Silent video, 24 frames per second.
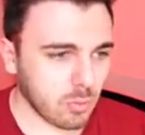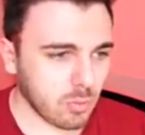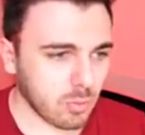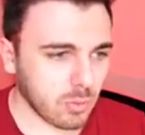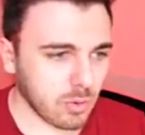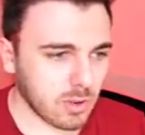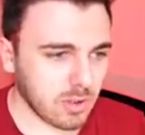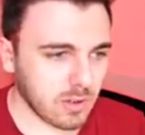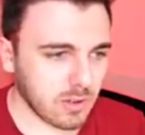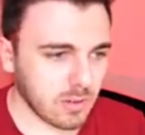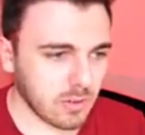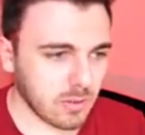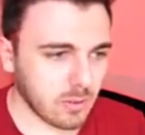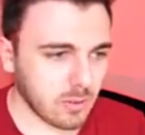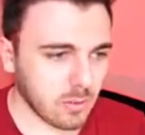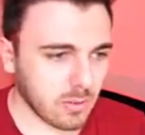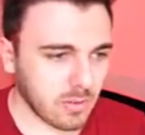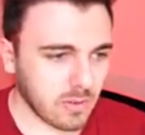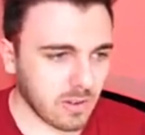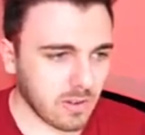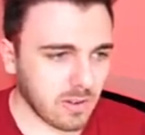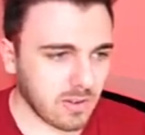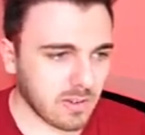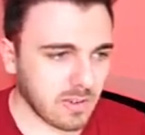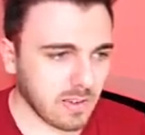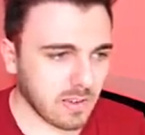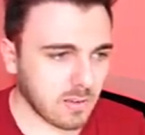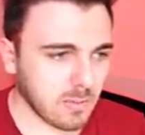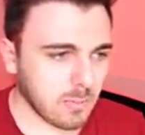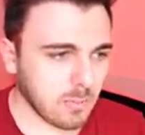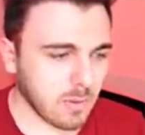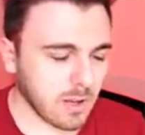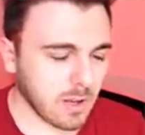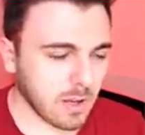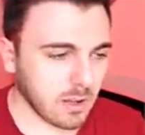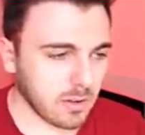dieu, qu'est-ce que c'est que
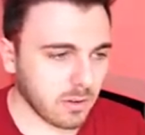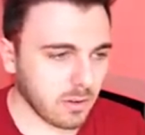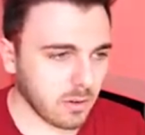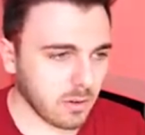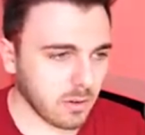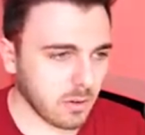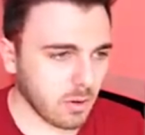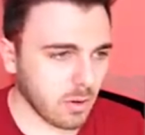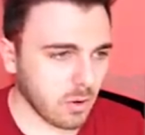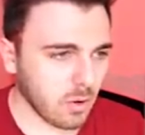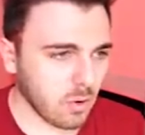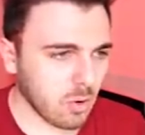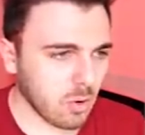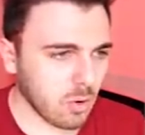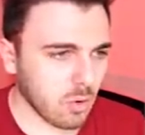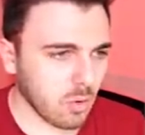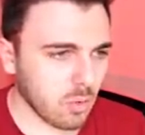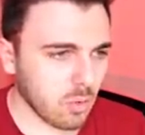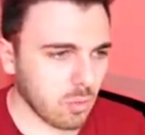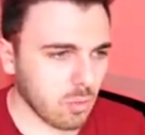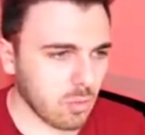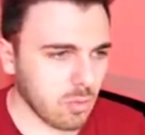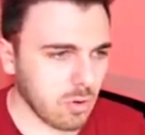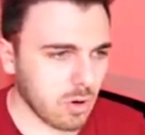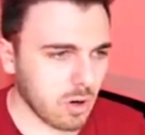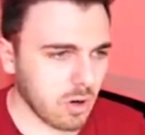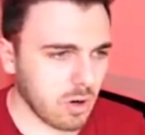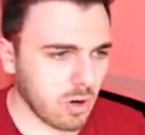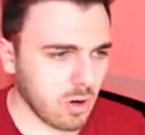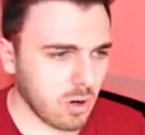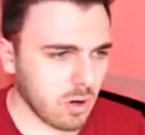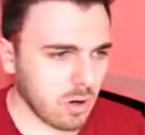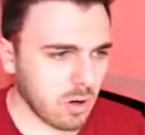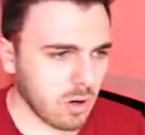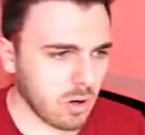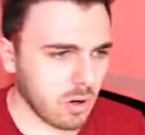cette merde Ouh là
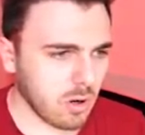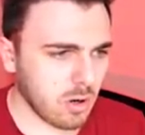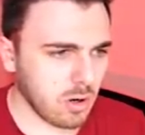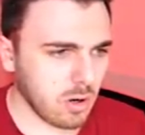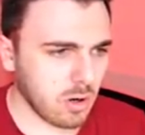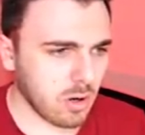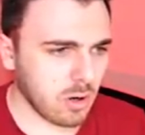là là là là